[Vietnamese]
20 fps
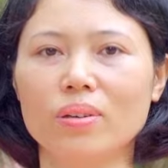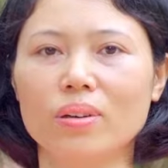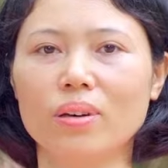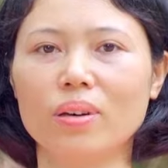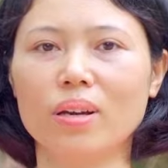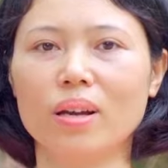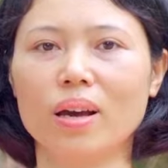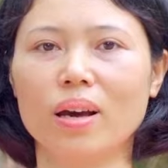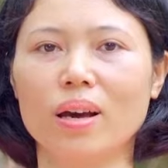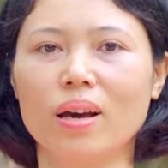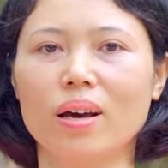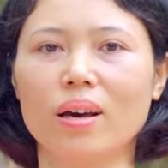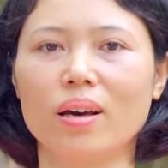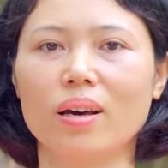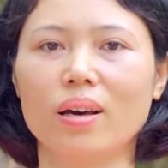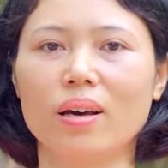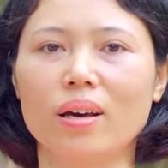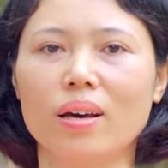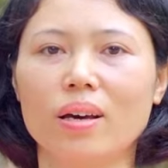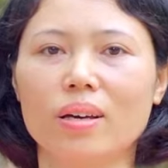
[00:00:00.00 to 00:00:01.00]
thưa là
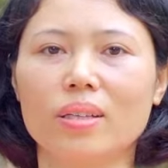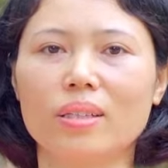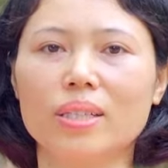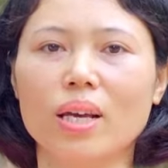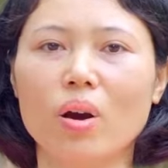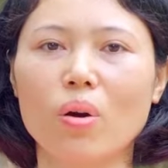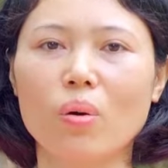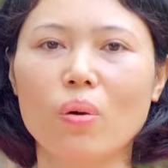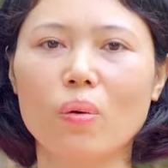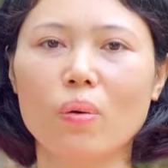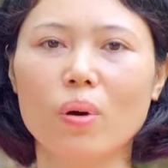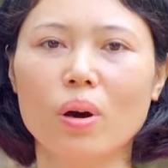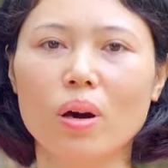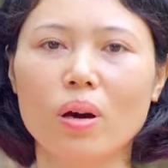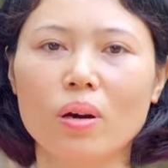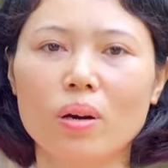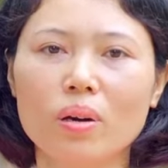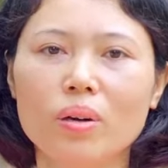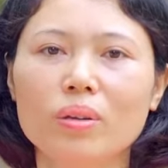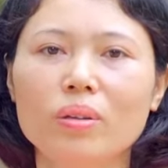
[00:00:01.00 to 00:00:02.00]
sau ờ,
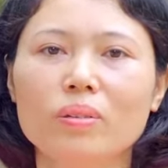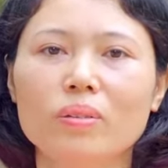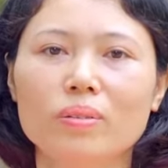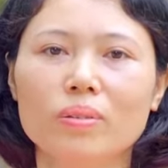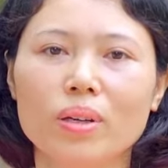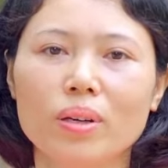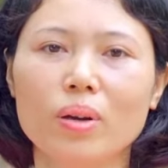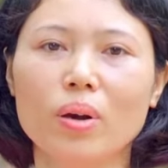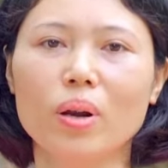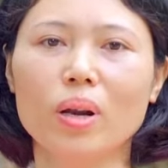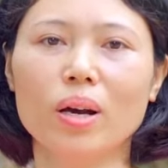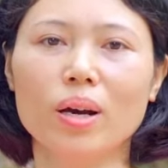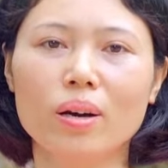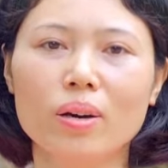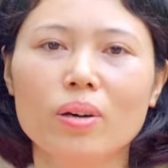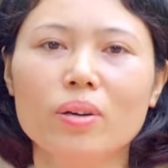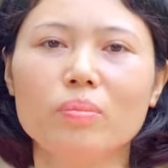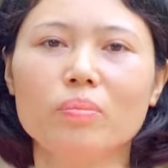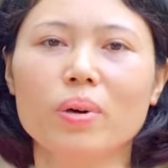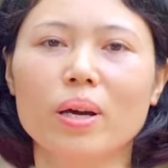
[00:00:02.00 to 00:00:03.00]
hơn phải nói là
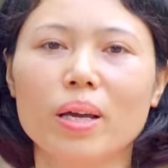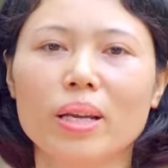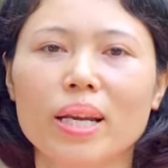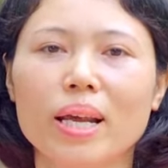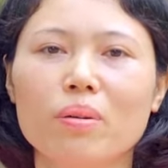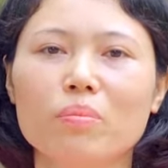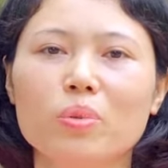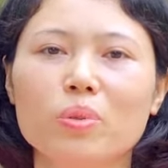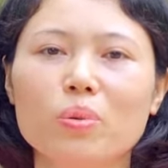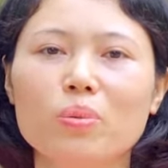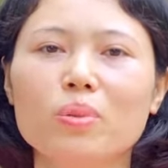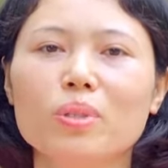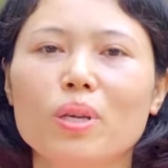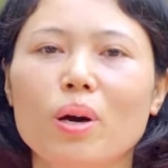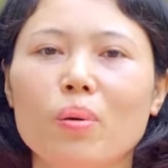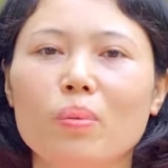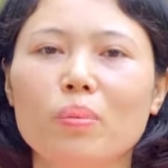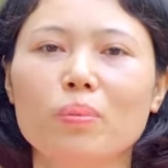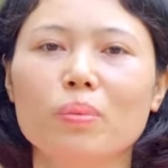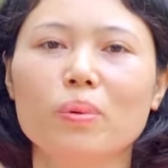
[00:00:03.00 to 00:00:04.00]
hơn 10 năm chung
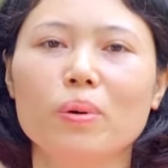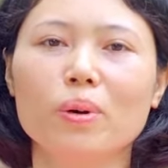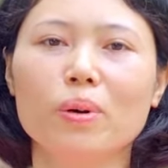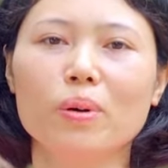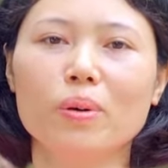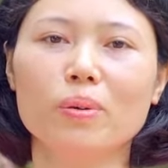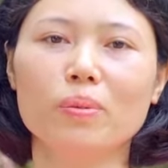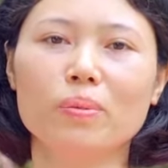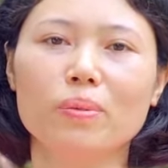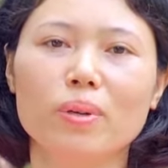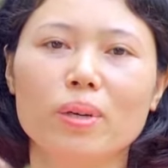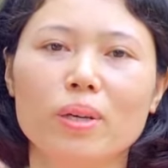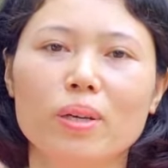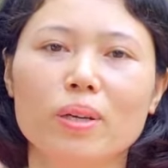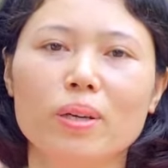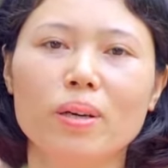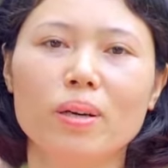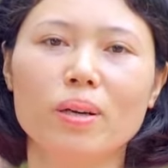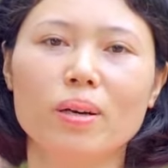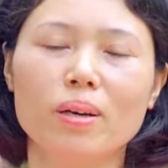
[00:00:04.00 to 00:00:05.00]
sống
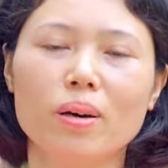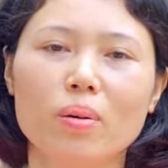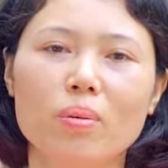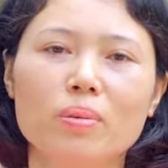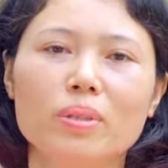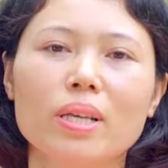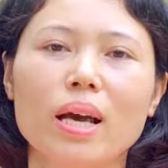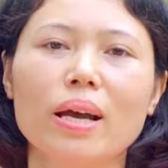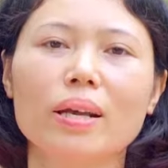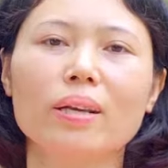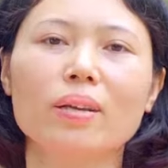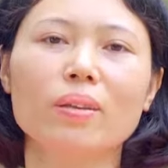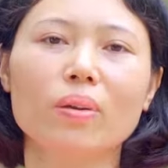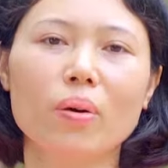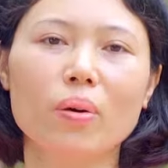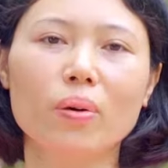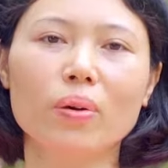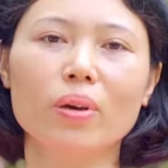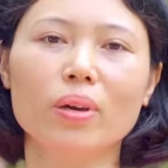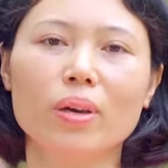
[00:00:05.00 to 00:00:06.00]
với ờ, ông xã nhà
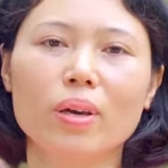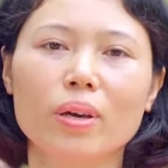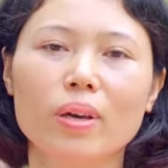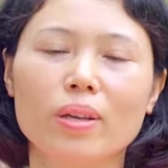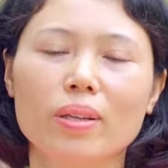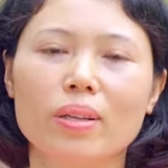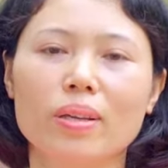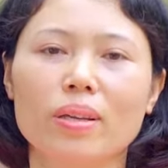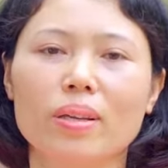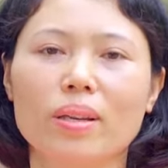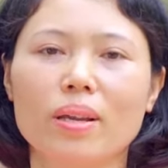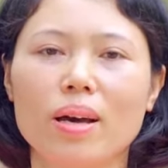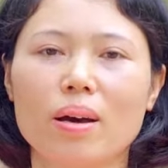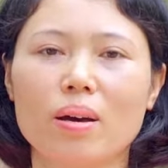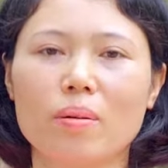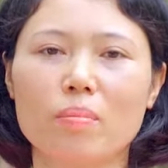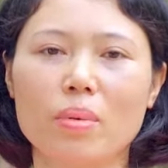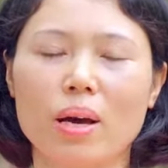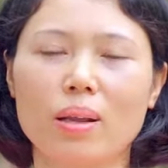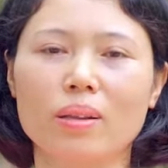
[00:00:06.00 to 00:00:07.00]
tôi thì
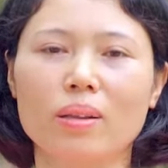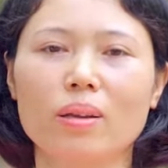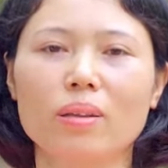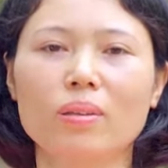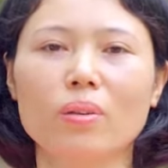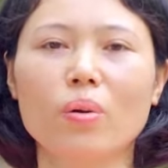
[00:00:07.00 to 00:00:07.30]
là bản thân